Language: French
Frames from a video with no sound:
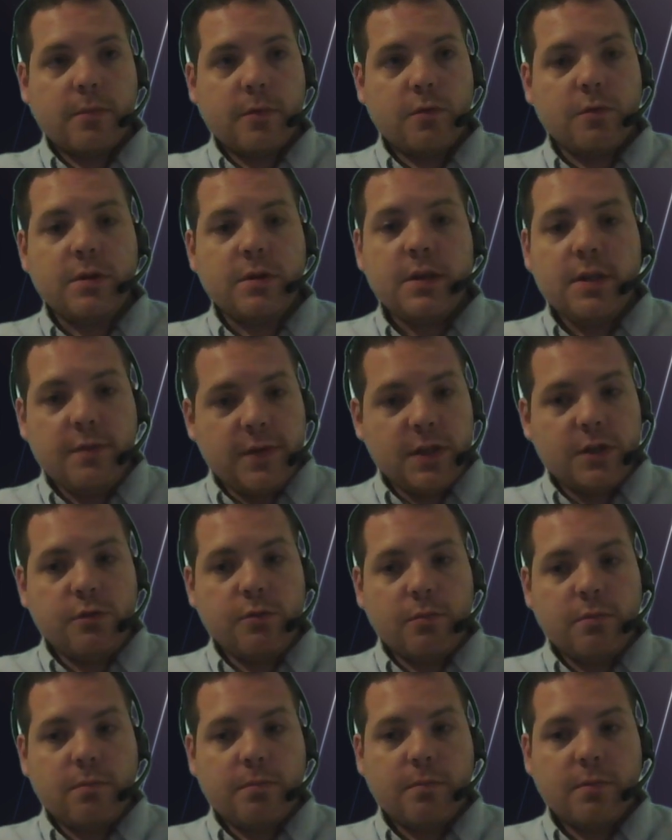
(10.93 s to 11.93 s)
Une
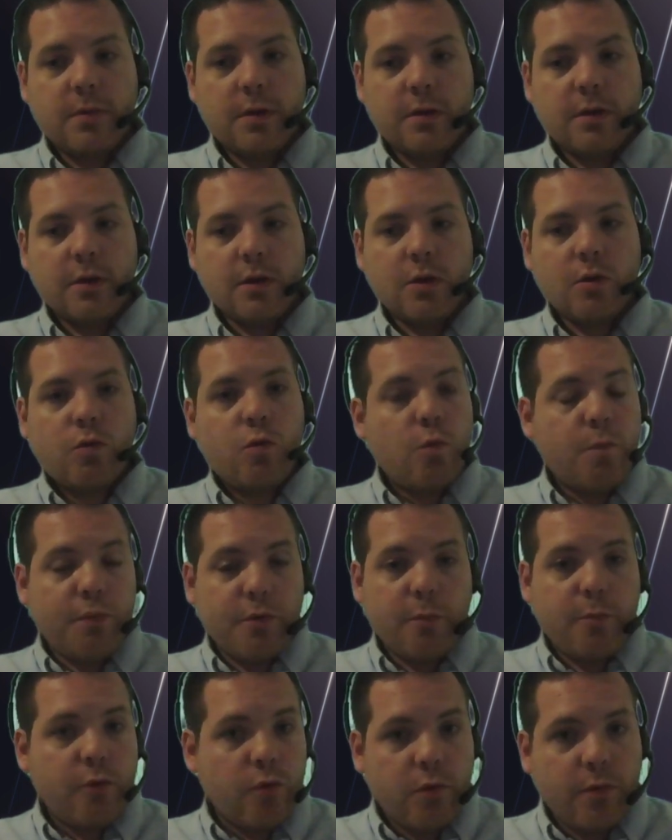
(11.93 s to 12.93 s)
division où
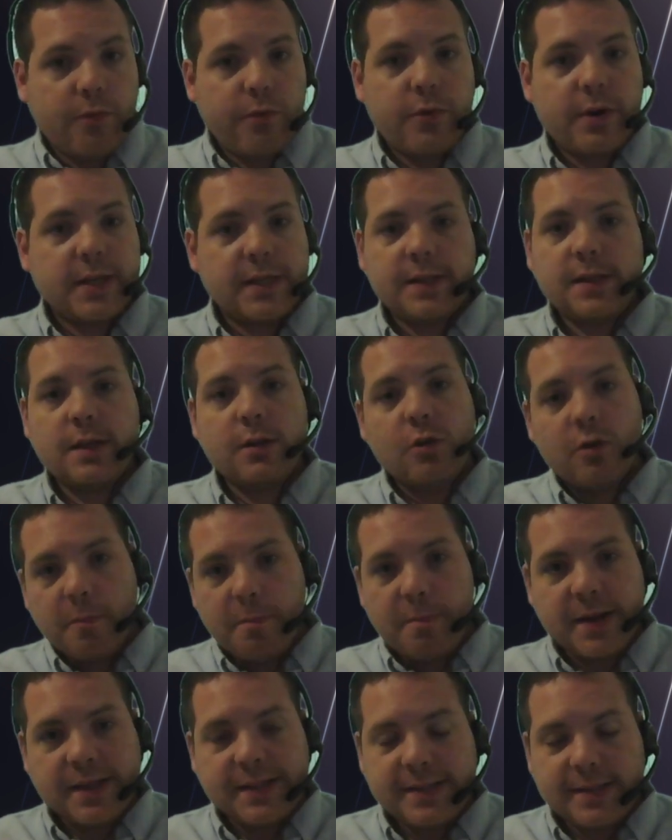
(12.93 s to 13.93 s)
pour beaucoup vous restiez dans le
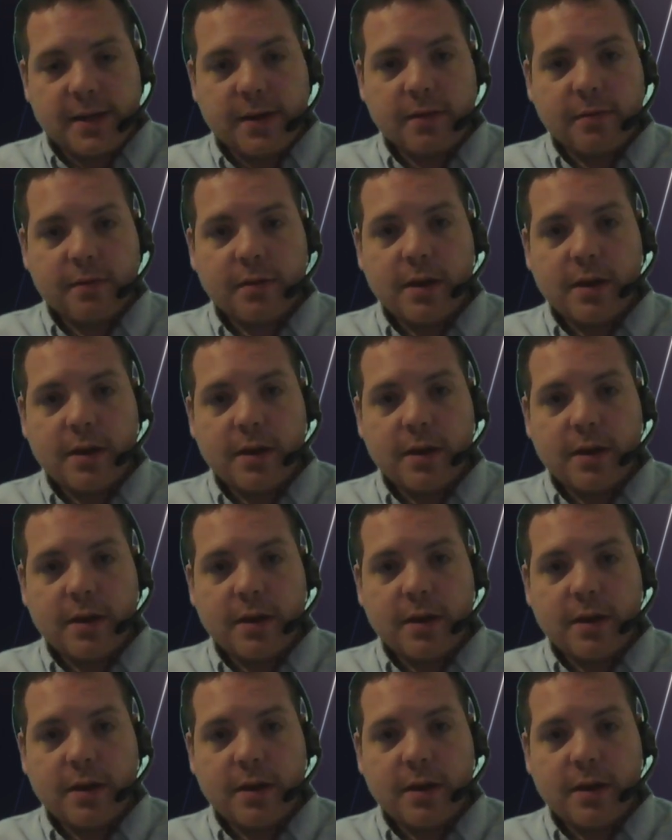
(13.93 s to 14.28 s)
passé,